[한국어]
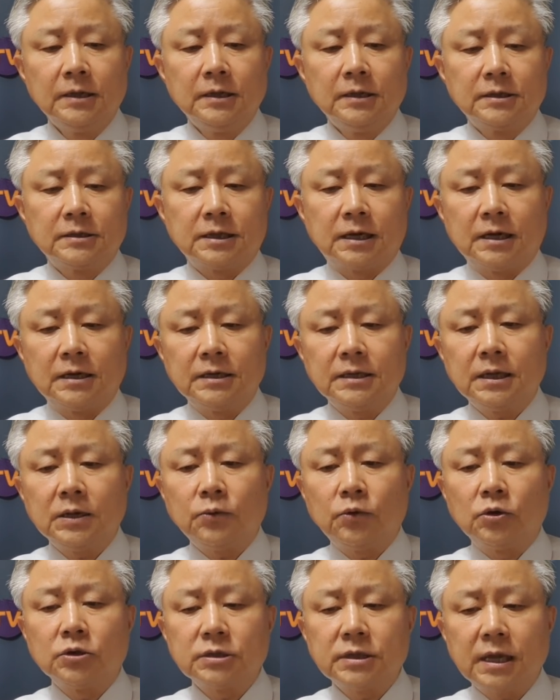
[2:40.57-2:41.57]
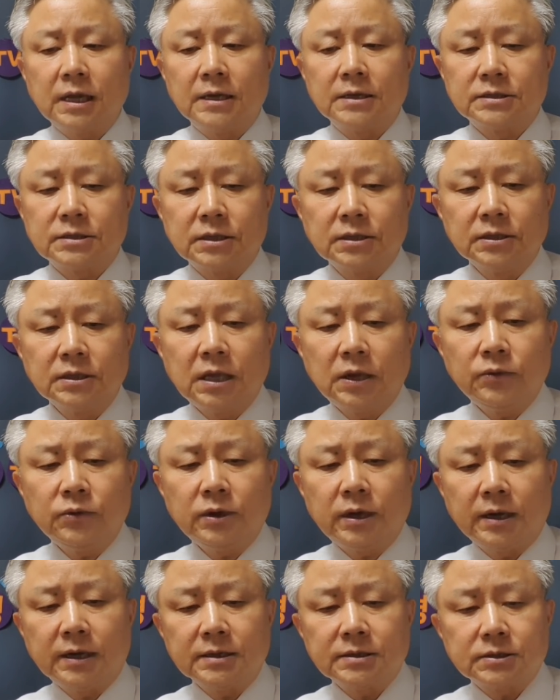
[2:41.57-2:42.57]
자, 이날 오전에
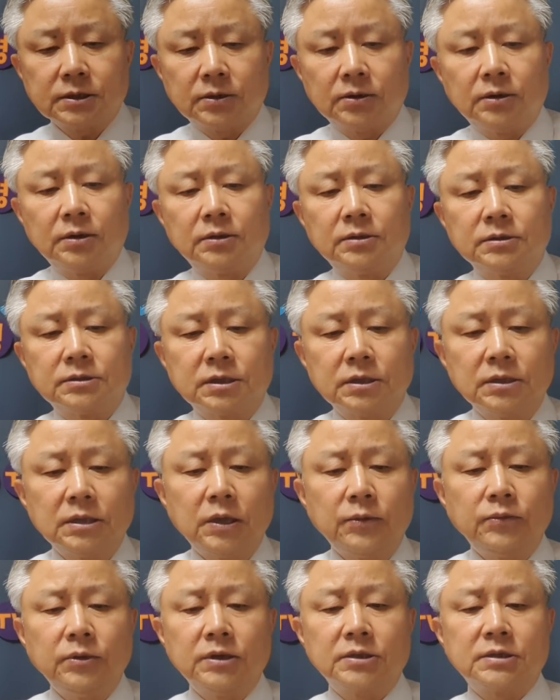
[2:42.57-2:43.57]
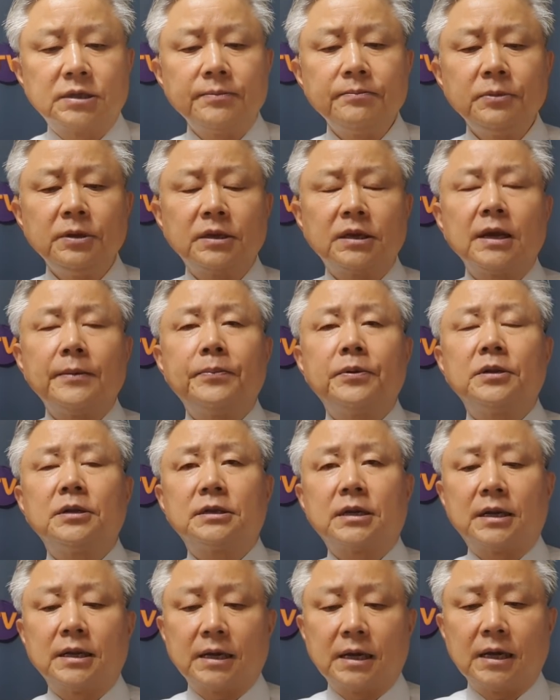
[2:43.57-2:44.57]
선대위 회에서 선대위의 전면 개편을
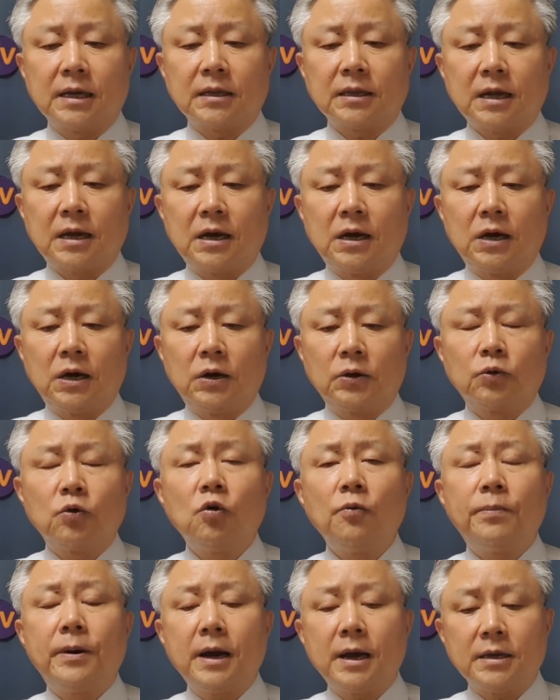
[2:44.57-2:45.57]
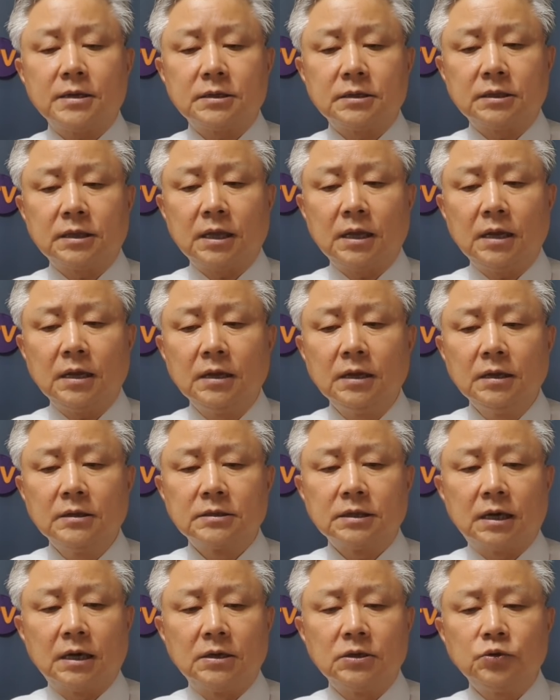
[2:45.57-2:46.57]
단행하겠다고 밝혔을 때,
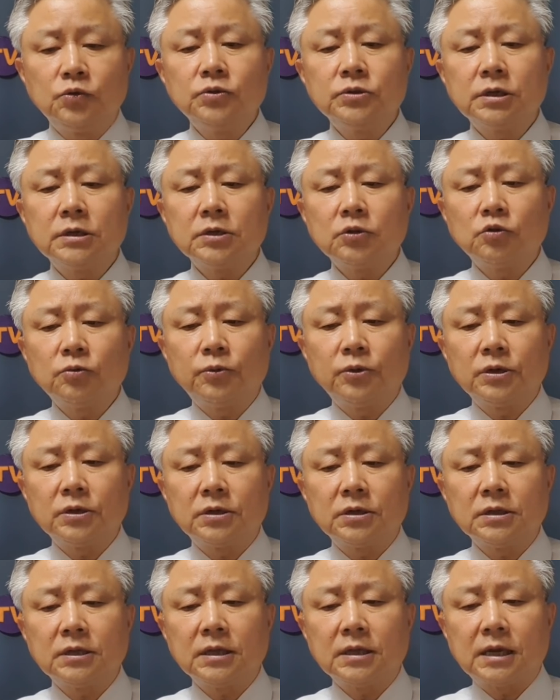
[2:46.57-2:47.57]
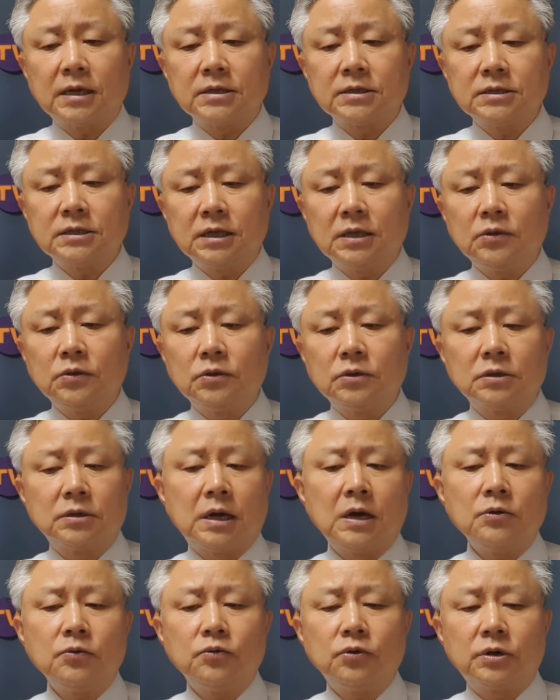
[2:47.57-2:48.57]
자, 윤석열 후보는 그때 당시에
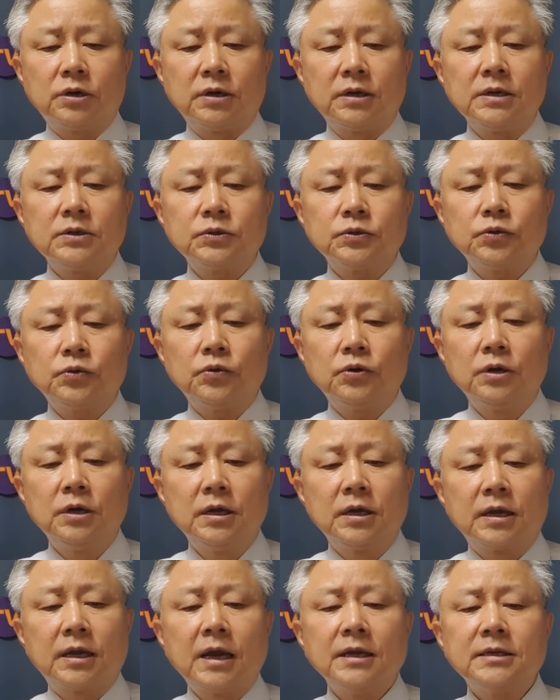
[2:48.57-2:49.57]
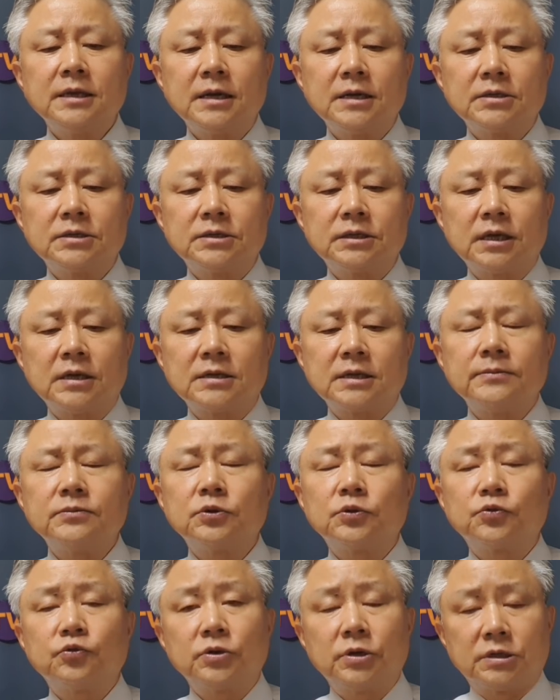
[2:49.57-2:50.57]
한국 거래소 개장식에
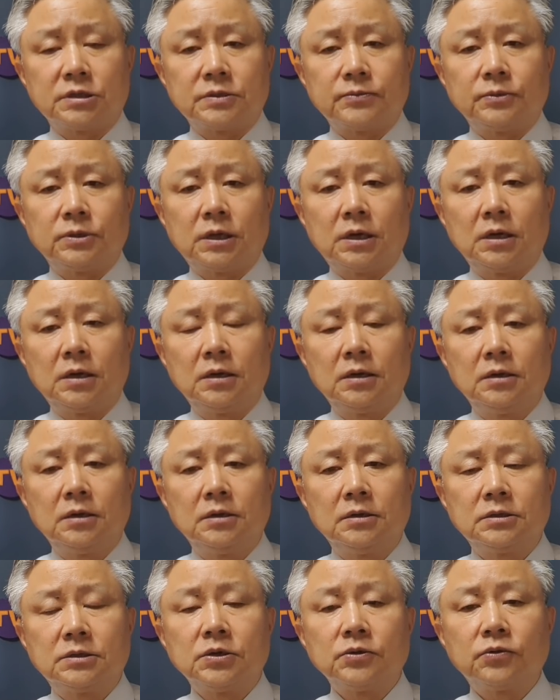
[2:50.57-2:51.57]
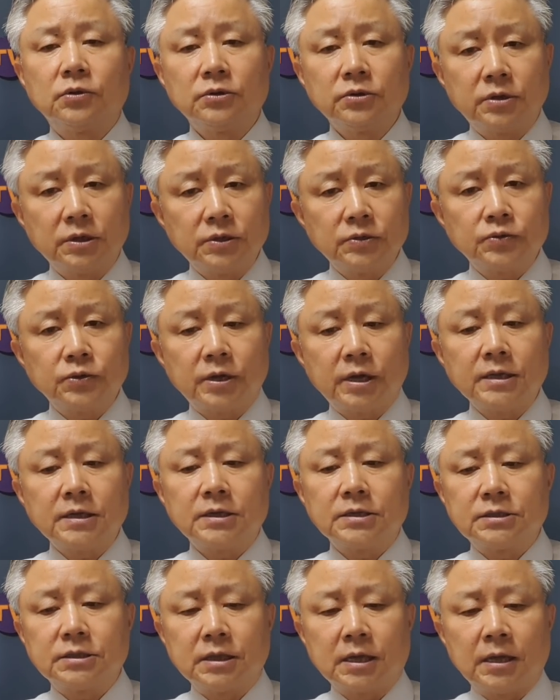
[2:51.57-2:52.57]
참석 중이었습니다. 정권 거래소
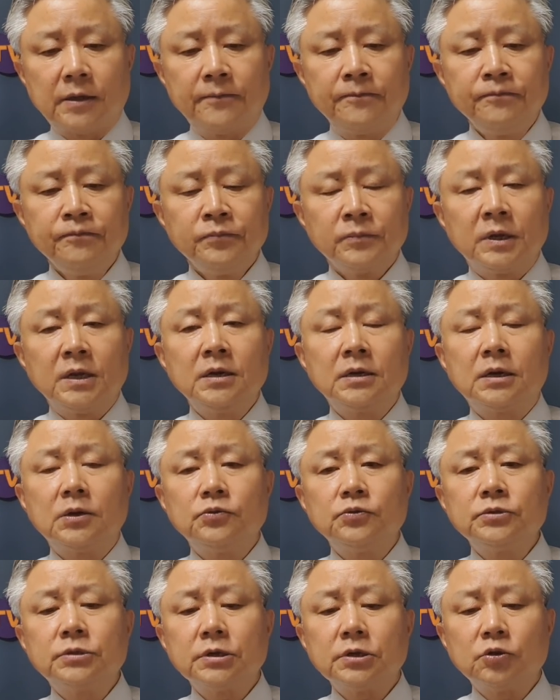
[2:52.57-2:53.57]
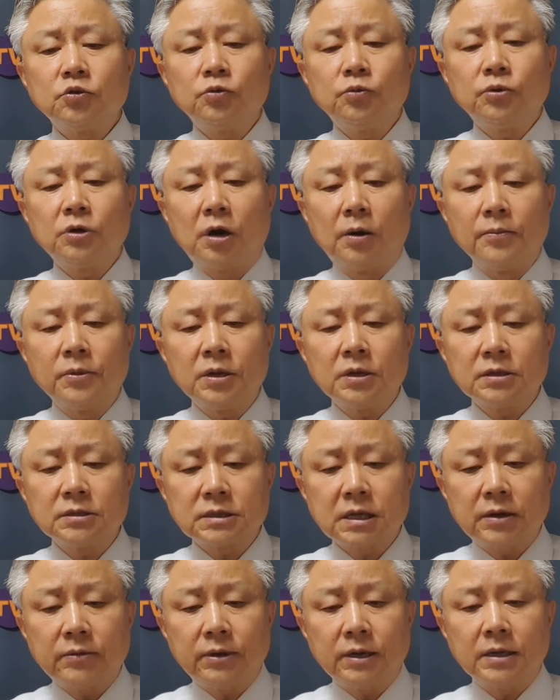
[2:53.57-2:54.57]
개장식에. 그러니까 윤석열 후보가 없는 그
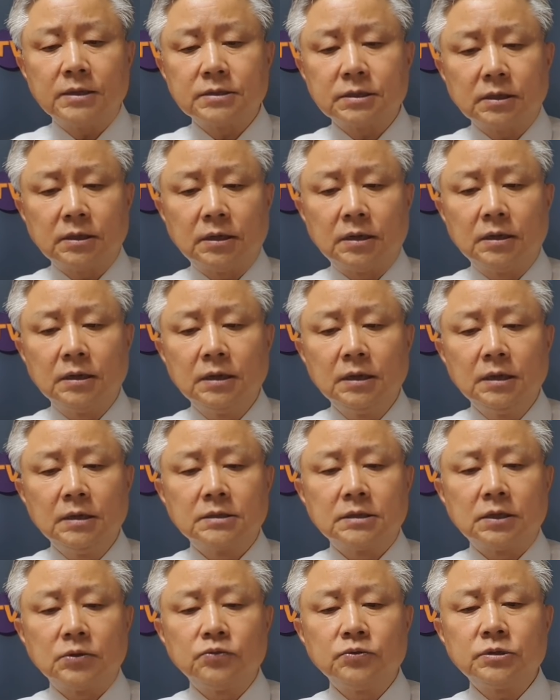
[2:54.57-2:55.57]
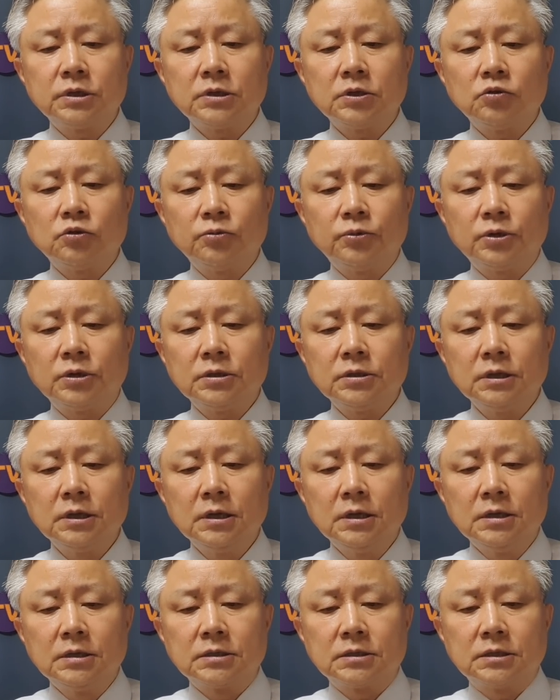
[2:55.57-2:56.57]
상황에서, 자, 윤석열 후보는
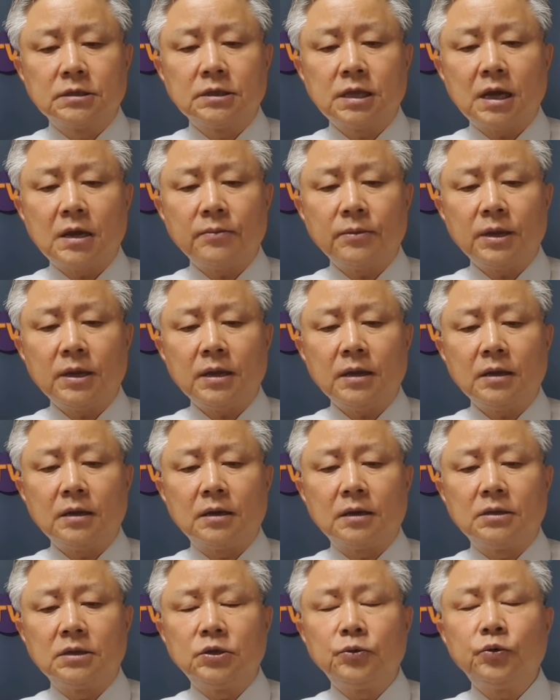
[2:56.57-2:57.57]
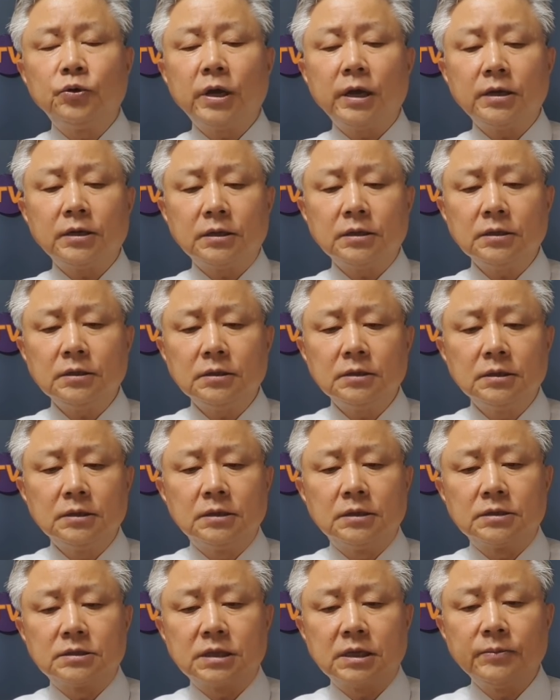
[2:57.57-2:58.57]
그 다음에 이후에는
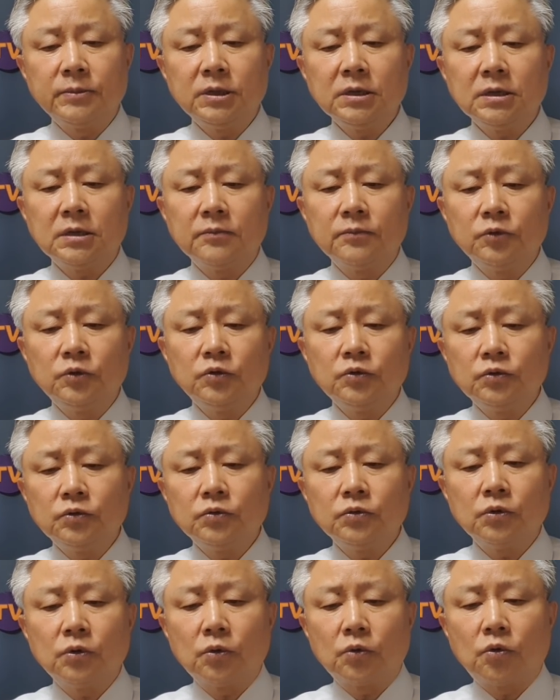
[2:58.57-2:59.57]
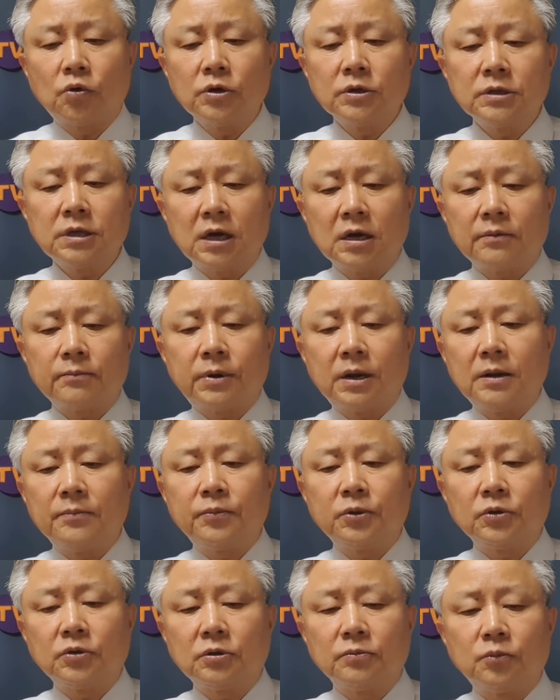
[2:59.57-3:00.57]
서민금융 공약
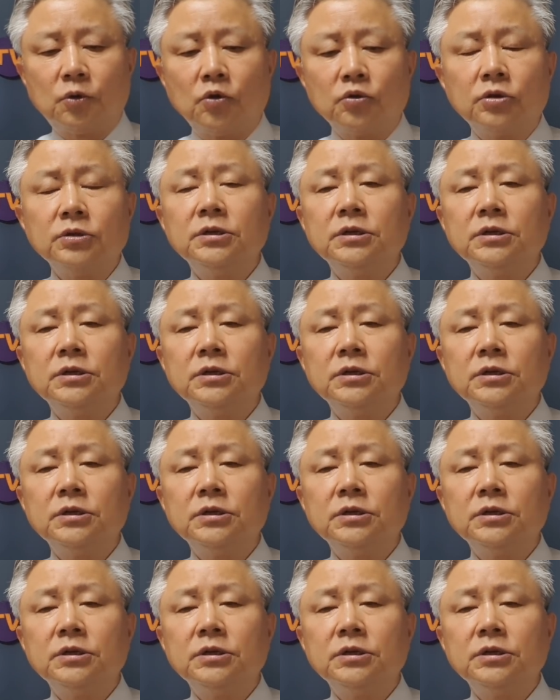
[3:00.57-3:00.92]
발표 등 모든